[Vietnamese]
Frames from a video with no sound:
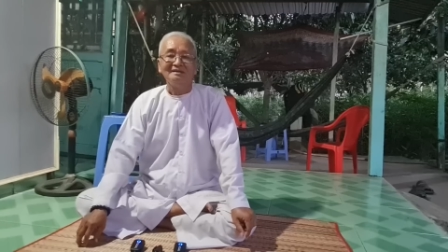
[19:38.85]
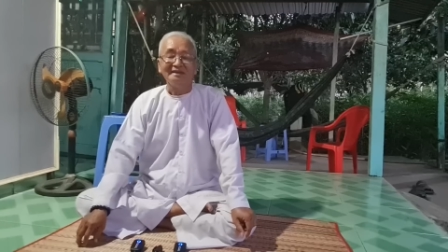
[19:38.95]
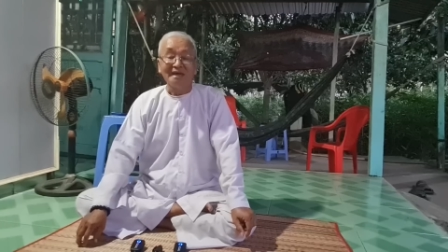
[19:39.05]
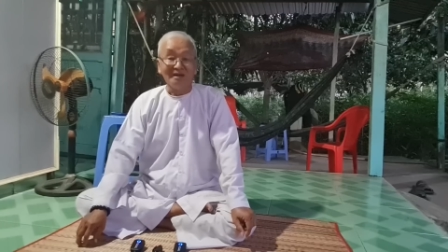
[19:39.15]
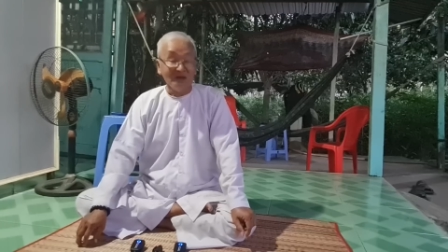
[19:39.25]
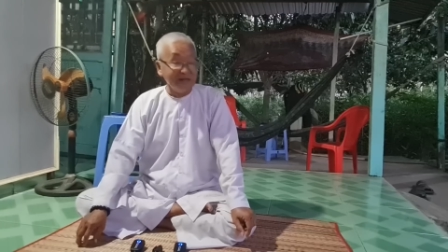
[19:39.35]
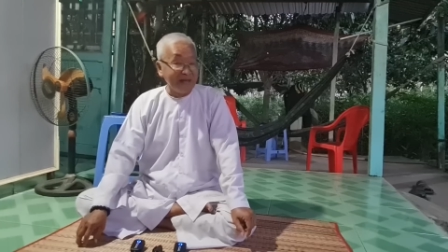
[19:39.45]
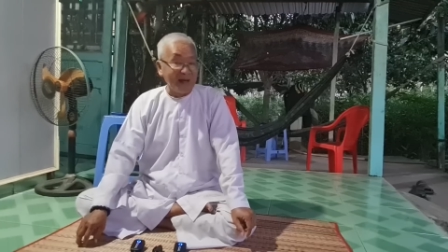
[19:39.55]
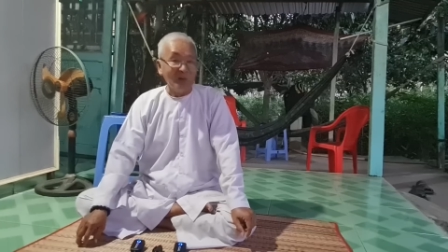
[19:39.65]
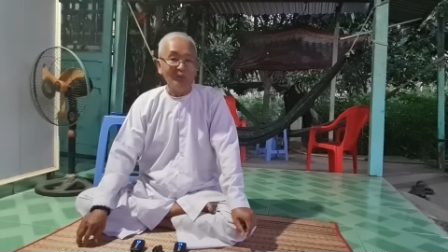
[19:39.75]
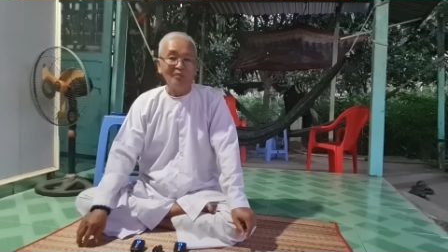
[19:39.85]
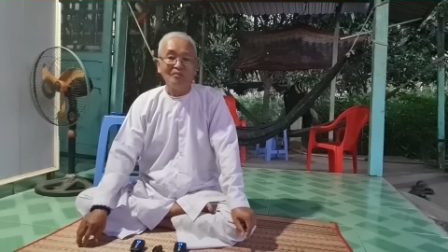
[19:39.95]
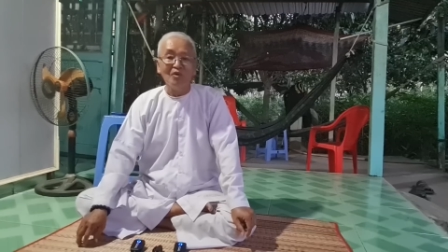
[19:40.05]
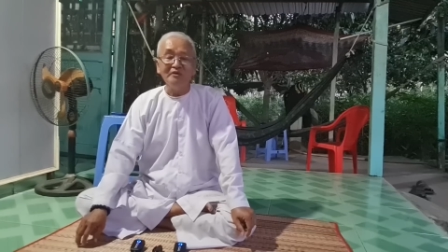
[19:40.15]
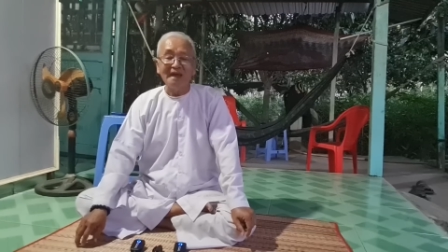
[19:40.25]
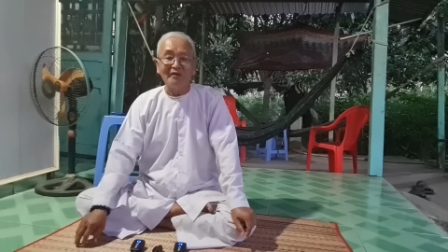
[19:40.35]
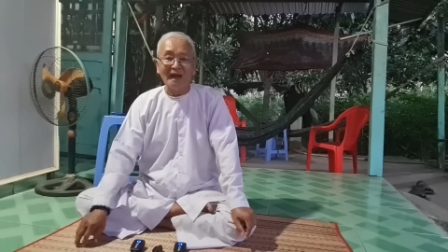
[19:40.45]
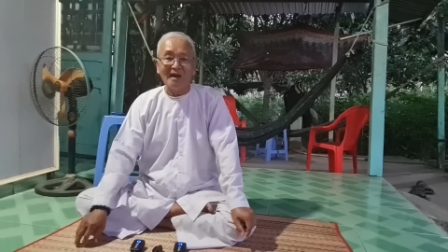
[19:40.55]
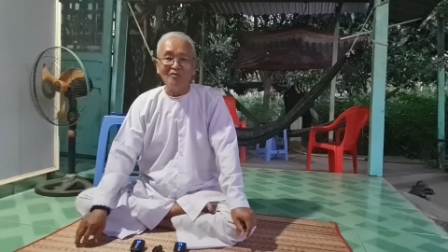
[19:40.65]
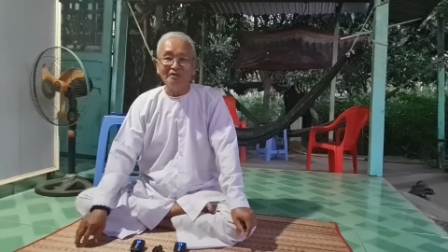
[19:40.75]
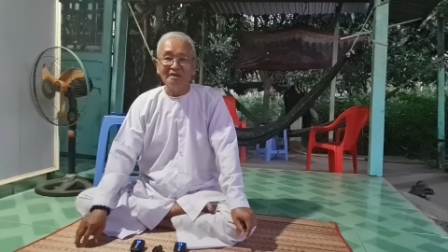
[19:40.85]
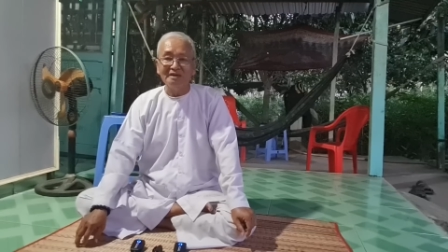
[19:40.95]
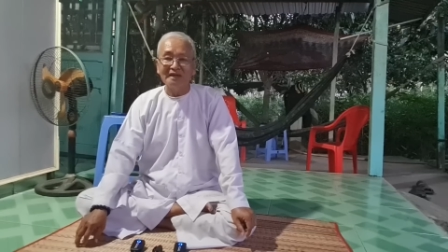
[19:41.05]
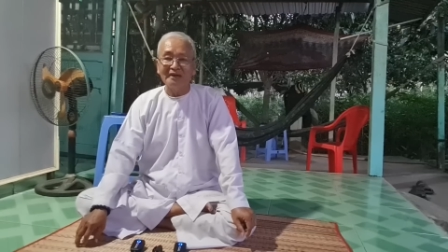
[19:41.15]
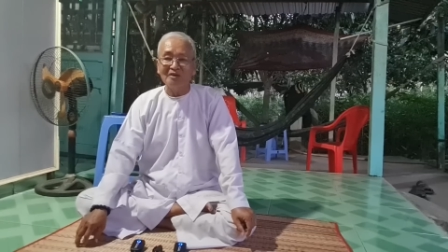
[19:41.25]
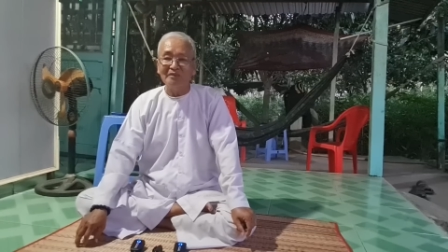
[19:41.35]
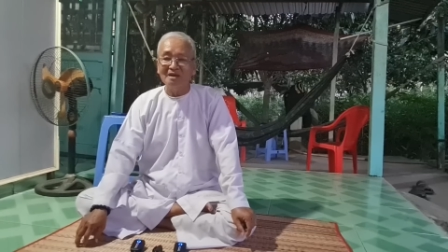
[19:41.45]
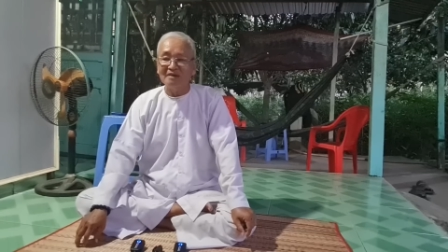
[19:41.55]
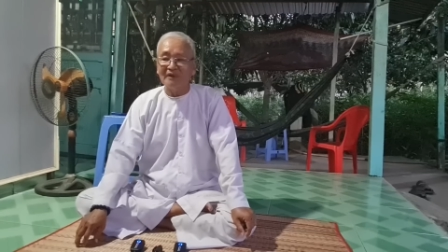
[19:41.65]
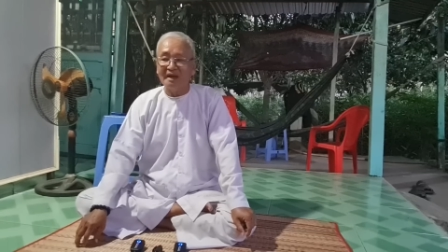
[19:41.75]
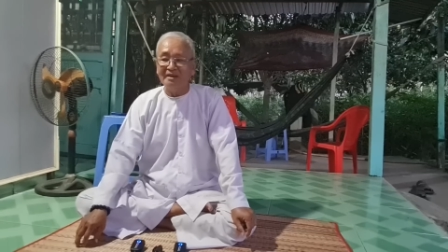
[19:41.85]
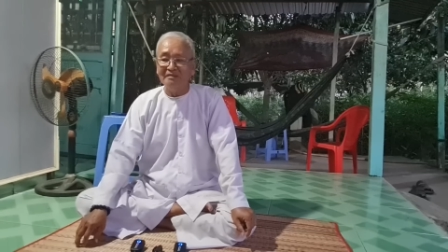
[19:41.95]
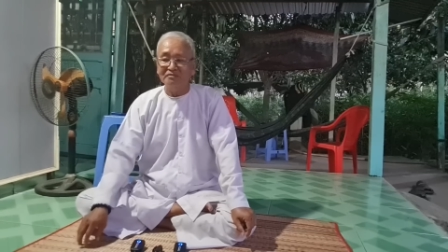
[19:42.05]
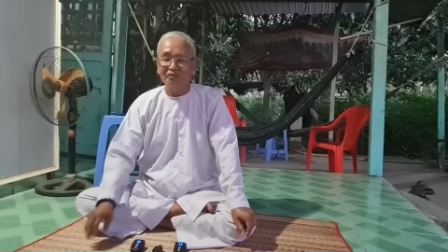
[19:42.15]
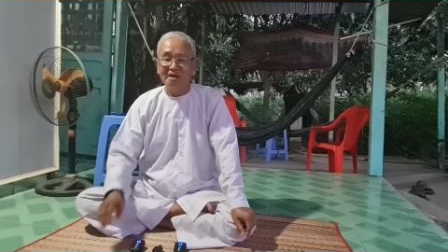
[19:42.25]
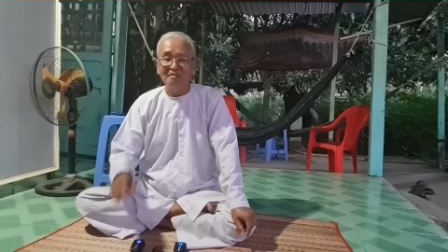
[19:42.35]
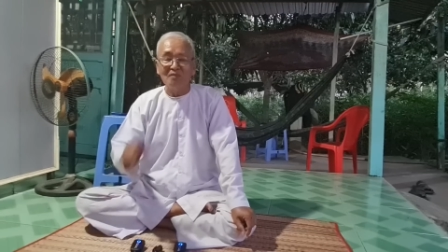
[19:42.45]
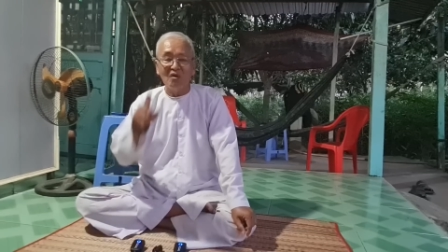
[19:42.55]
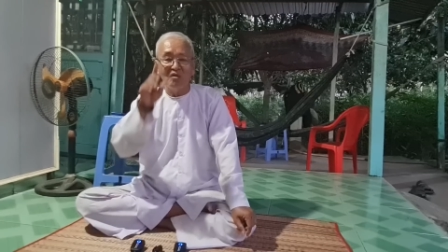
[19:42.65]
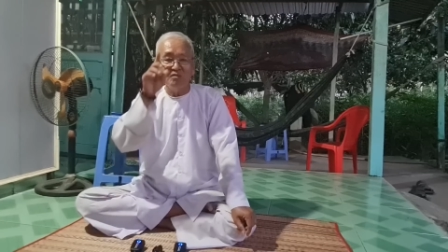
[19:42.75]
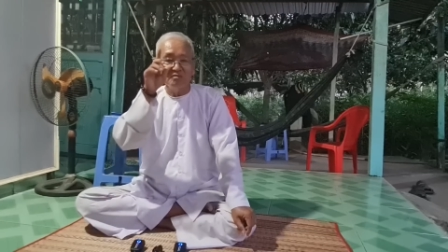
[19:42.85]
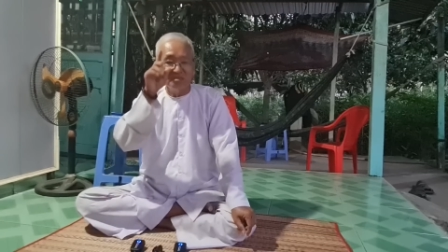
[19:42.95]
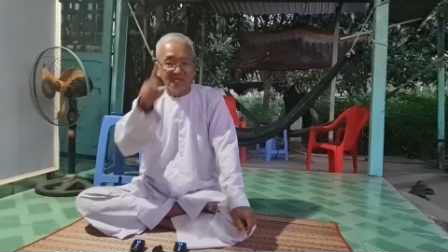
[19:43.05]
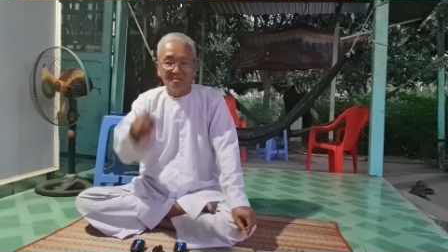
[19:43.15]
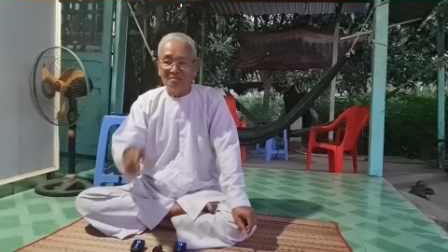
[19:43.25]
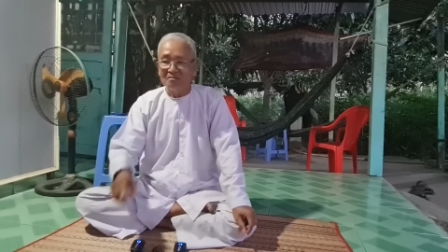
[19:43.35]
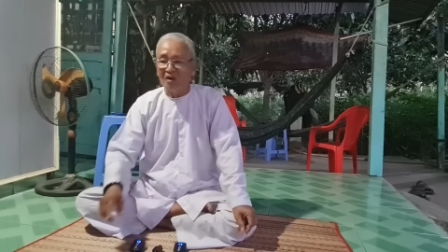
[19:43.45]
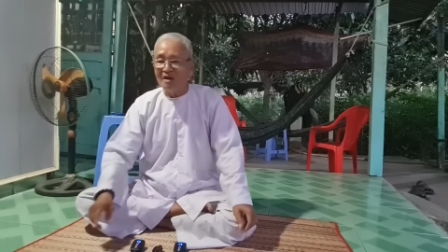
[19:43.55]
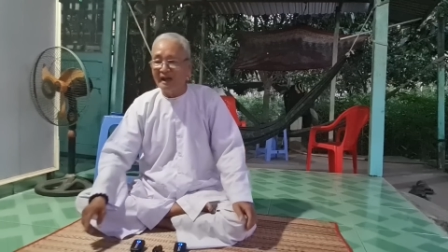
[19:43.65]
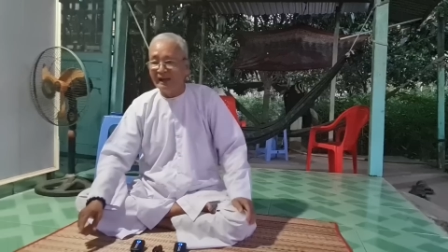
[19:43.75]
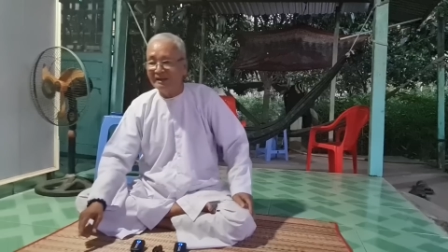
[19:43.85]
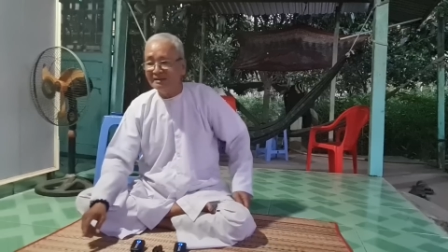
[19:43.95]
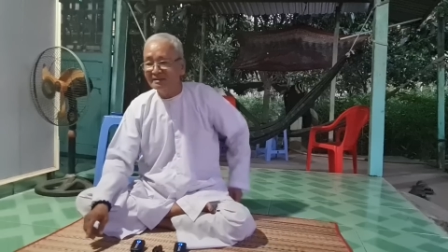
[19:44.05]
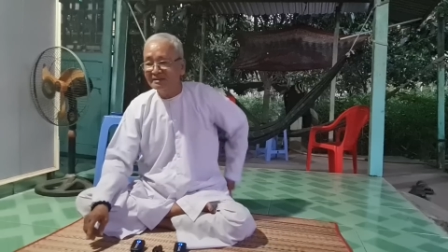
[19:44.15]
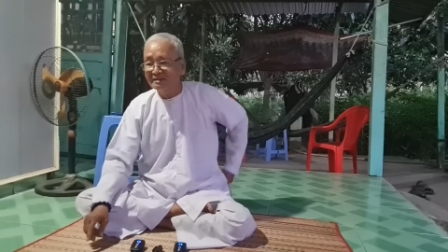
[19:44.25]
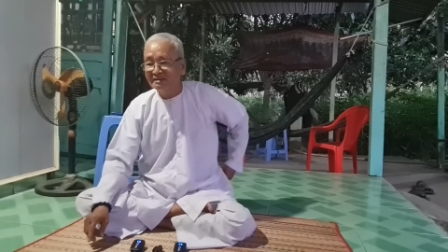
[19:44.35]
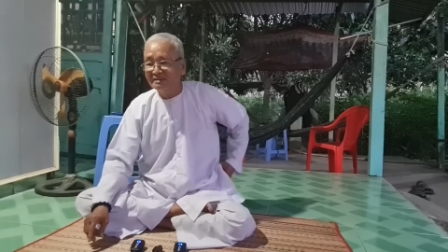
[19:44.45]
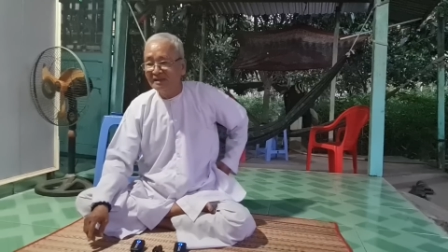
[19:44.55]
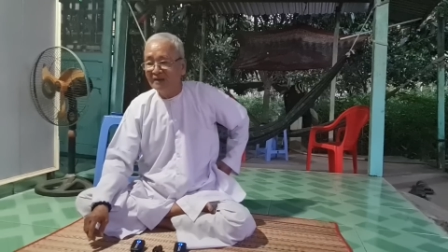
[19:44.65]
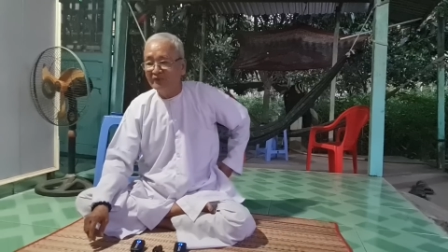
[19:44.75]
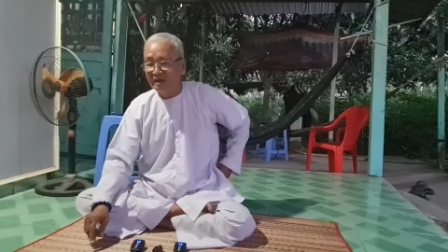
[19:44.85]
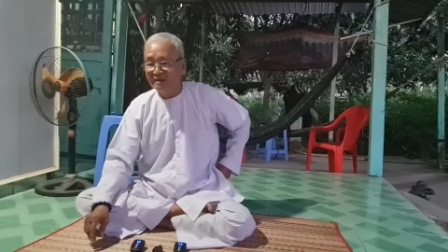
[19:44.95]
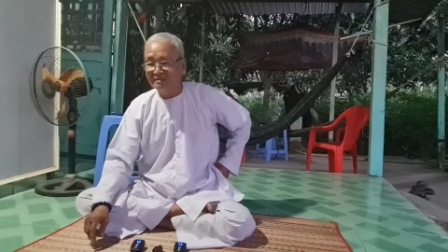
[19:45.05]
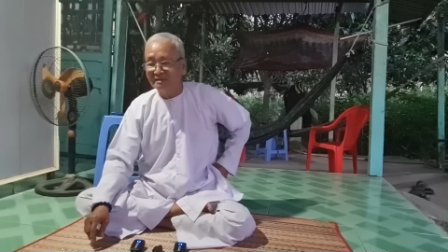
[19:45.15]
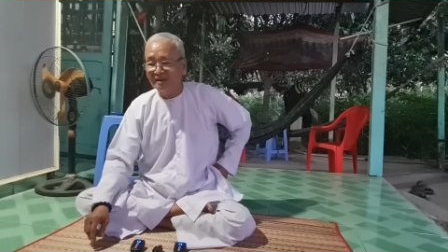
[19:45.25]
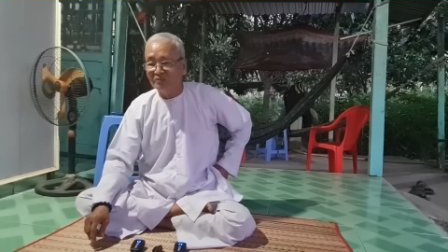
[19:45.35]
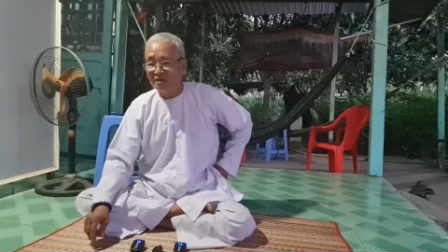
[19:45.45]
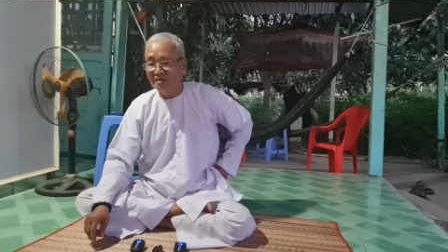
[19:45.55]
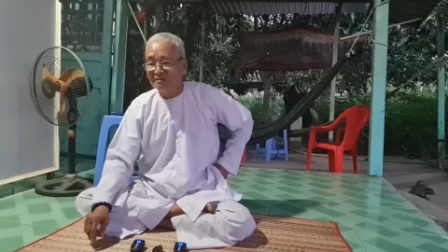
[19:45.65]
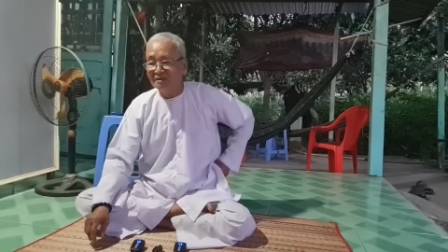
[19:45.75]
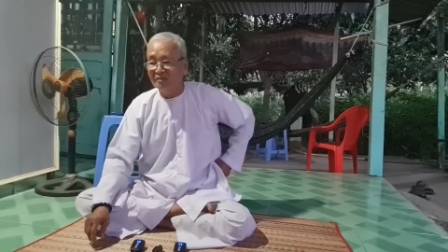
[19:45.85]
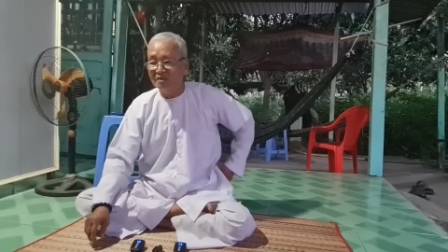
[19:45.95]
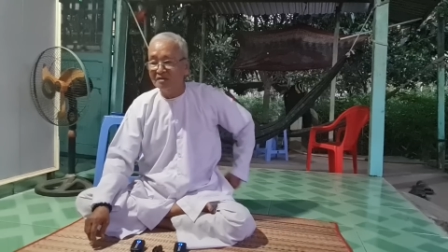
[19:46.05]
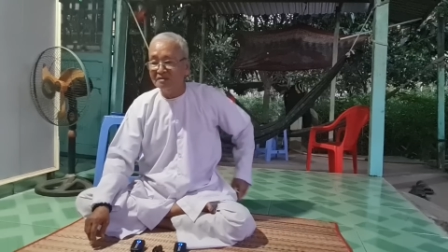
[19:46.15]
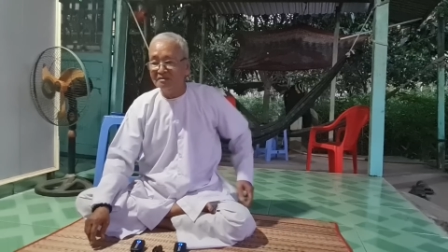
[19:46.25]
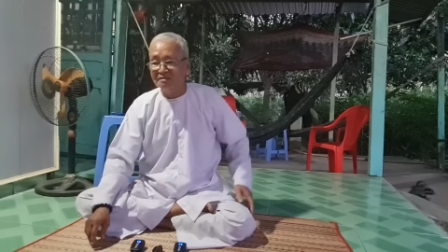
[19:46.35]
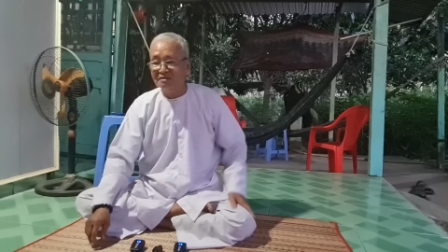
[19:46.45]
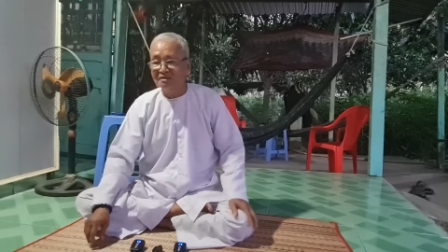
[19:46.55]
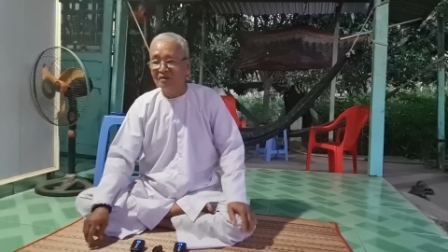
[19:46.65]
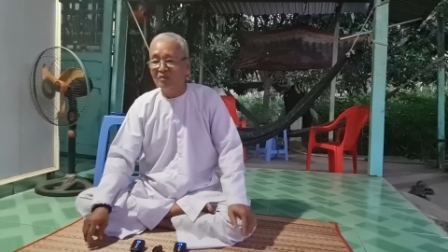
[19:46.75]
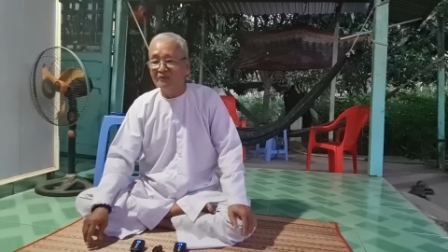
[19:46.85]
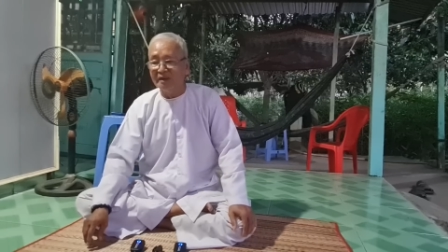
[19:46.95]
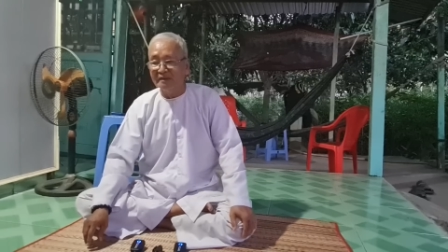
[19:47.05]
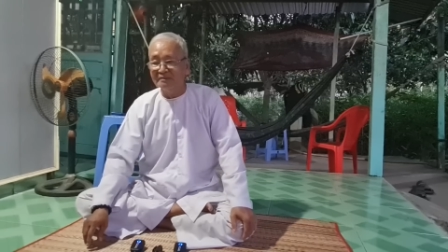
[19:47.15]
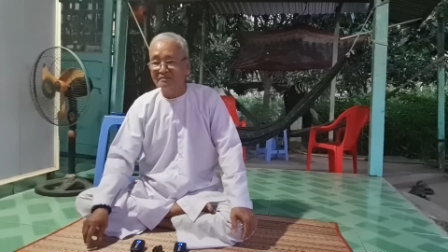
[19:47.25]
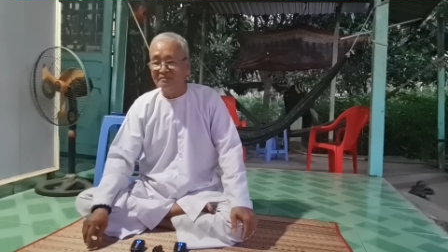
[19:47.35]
vậy thì người nào muốn vào đạo thì đức thầy cho biết là phải tuyên bố bỏ hẳn á phiện không được không được hút á phiện